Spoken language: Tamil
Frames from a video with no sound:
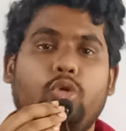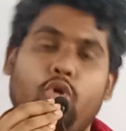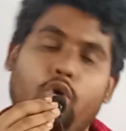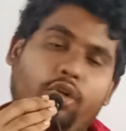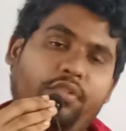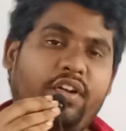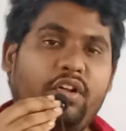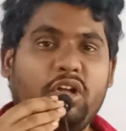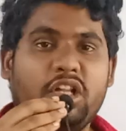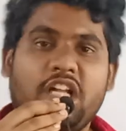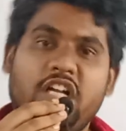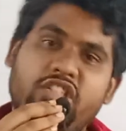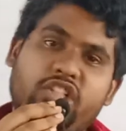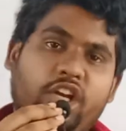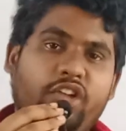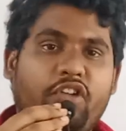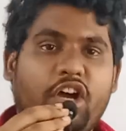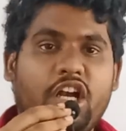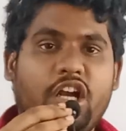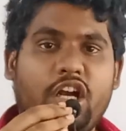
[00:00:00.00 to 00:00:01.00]
கோவிட் வந்தாலும்
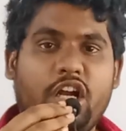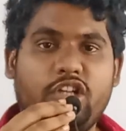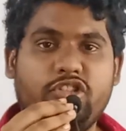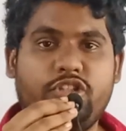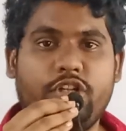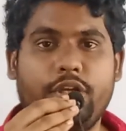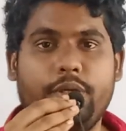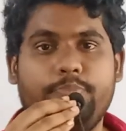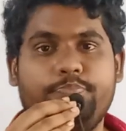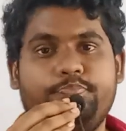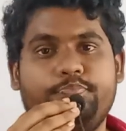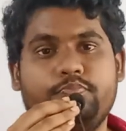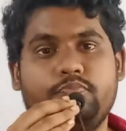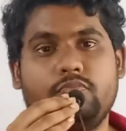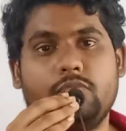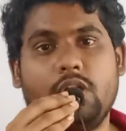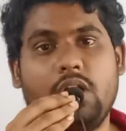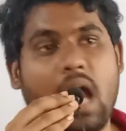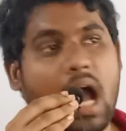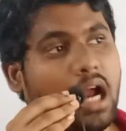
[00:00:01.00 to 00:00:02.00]
சரி வரலனாலும் சரி
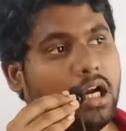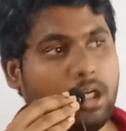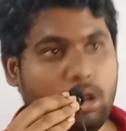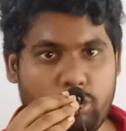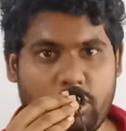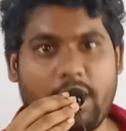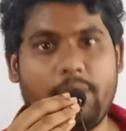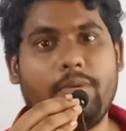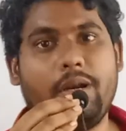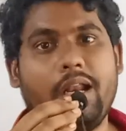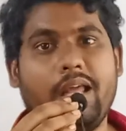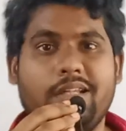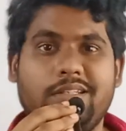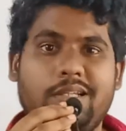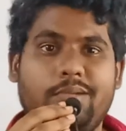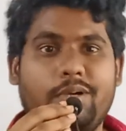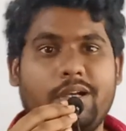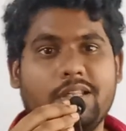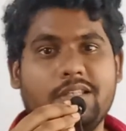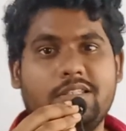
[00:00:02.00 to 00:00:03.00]
லாக்டவுன் டைம்லலாம்
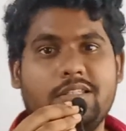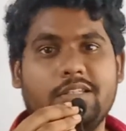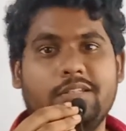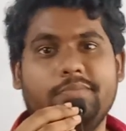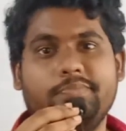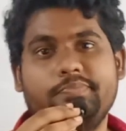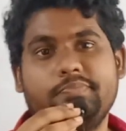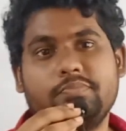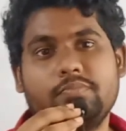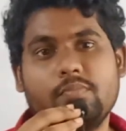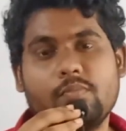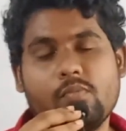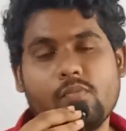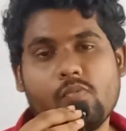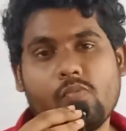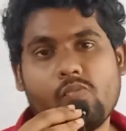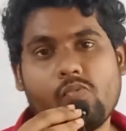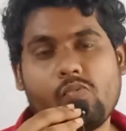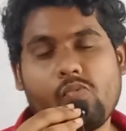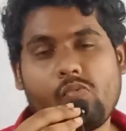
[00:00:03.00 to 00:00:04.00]
எக்ஸாம் நடந்துச்சு
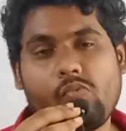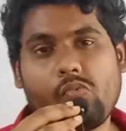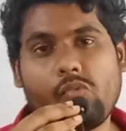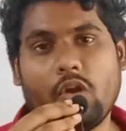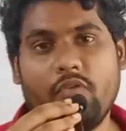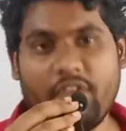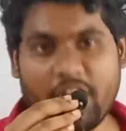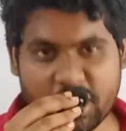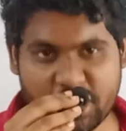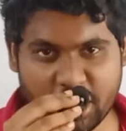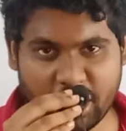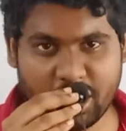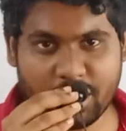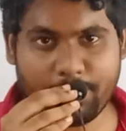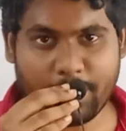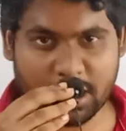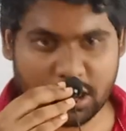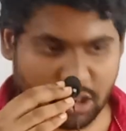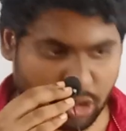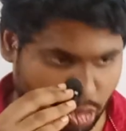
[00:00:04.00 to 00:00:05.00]

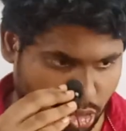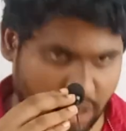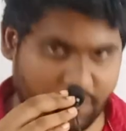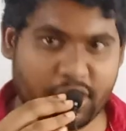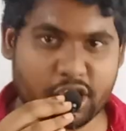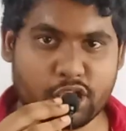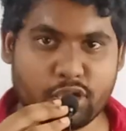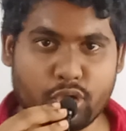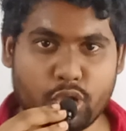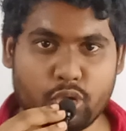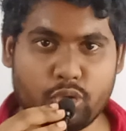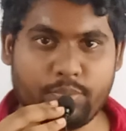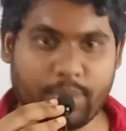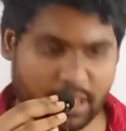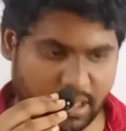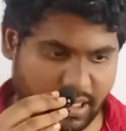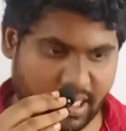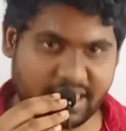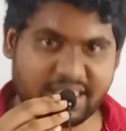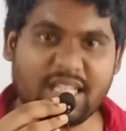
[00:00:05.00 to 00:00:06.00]
வருஷத்துக்கு பத்து நோட்டிஃபிகேஷன் வரும்
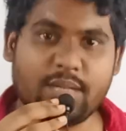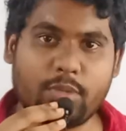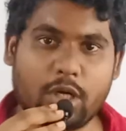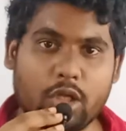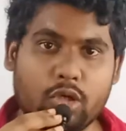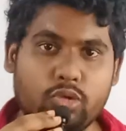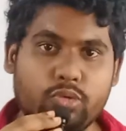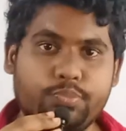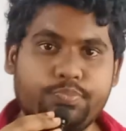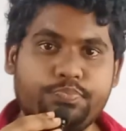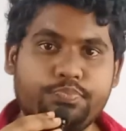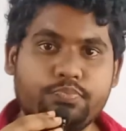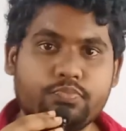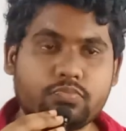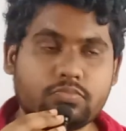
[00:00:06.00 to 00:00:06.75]
பத்து எக்ஸாம் நடக்கும்